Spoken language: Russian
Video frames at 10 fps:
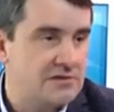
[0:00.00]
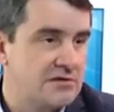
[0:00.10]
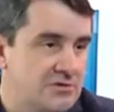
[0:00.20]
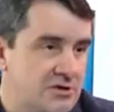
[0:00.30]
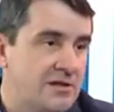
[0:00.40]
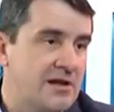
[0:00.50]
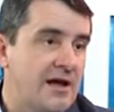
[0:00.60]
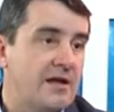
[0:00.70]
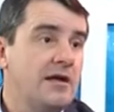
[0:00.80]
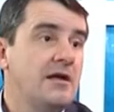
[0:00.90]

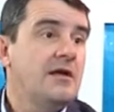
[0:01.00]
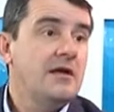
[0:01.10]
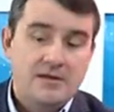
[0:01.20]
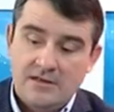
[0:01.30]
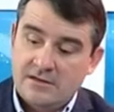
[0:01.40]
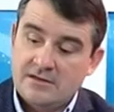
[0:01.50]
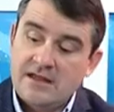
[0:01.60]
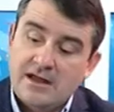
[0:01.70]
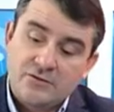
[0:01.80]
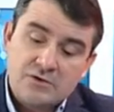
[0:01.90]
инженера. То есть бухгалтера.
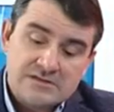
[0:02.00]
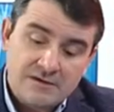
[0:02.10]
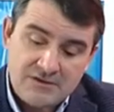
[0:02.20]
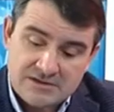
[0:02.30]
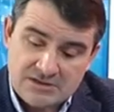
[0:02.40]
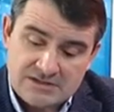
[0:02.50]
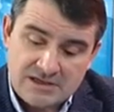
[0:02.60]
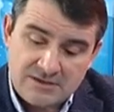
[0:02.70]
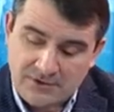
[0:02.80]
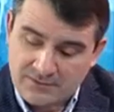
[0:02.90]
Да, то есть фактически эти